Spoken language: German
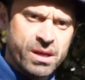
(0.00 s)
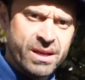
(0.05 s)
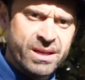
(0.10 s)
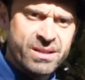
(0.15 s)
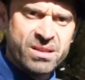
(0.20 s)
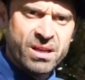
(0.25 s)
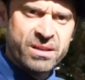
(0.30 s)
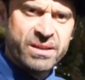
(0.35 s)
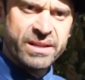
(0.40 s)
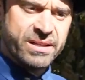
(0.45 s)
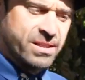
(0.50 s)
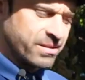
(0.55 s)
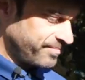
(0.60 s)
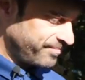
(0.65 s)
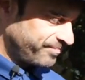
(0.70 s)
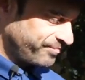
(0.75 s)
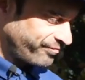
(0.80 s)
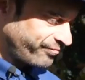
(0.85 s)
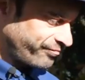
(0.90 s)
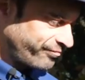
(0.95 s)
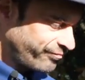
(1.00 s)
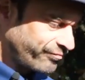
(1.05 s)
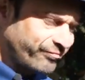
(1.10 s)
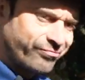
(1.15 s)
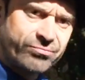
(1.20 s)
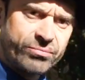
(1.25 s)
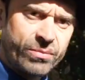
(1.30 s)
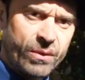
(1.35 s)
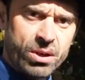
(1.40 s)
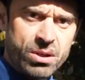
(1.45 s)
Internet.
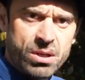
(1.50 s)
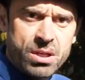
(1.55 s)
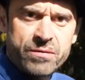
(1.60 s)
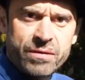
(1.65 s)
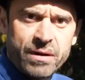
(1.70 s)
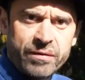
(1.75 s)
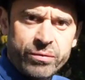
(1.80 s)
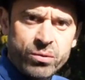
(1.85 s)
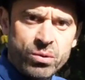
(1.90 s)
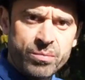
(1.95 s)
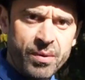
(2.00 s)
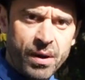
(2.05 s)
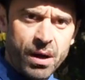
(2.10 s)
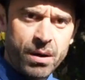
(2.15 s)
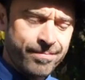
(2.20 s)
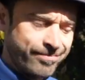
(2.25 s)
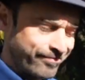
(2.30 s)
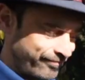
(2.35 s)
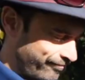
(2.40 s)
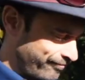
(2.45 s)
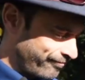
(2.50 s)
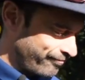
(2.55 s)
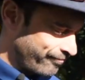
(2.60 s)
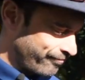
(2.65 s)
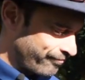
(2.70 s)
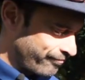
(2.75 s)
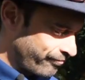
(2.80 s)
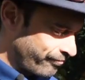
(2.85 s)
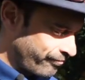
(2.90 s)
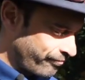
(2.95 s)
Nicht verfügbar.
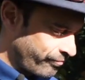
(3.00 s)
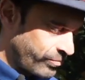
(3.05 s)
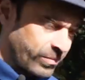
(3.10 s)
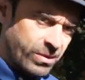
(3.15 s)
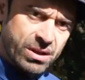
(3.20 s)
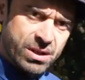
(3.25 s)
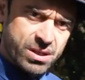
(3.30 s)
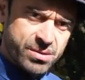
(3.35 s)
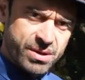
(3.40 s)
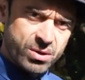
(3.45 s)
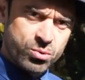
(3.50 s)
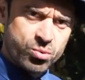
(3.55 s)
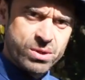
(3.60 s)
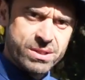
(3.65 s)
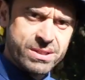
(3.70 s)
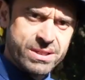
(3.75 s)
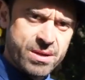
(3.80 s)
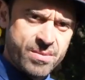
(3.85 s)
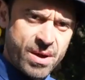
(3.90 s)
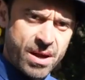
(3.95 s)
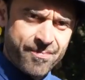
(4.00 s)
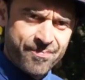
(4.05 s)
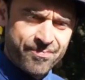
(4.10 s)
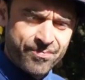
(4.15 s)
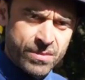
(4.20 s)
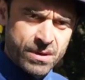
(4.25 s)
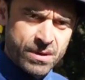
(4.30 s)
Das ist aber ein gutes Thema.